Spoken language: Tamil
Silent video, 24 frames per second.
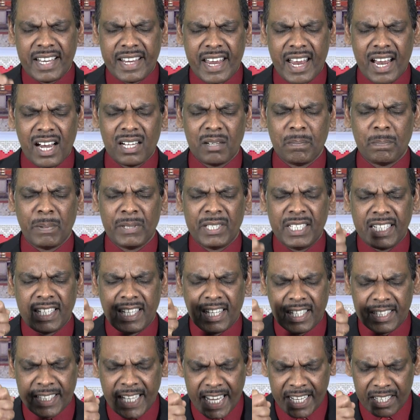கேட்பது
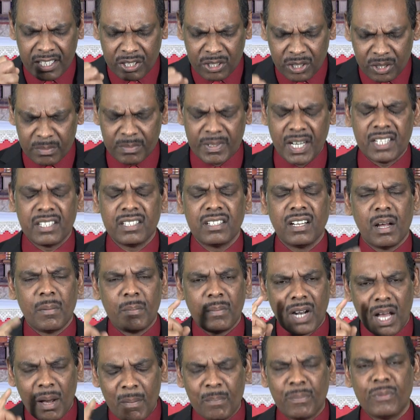கிடைக்கும் என்று நாம்
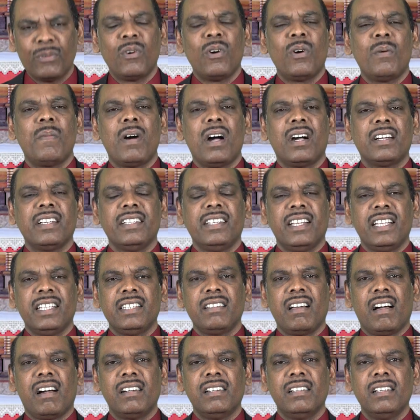நம்புவோமாக
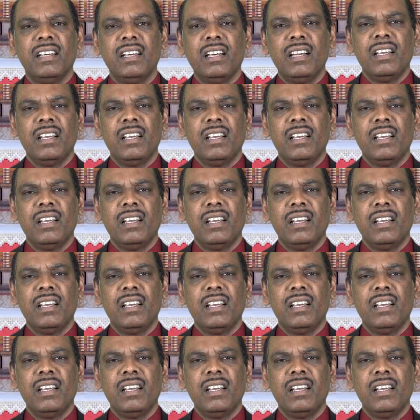இருந்தால்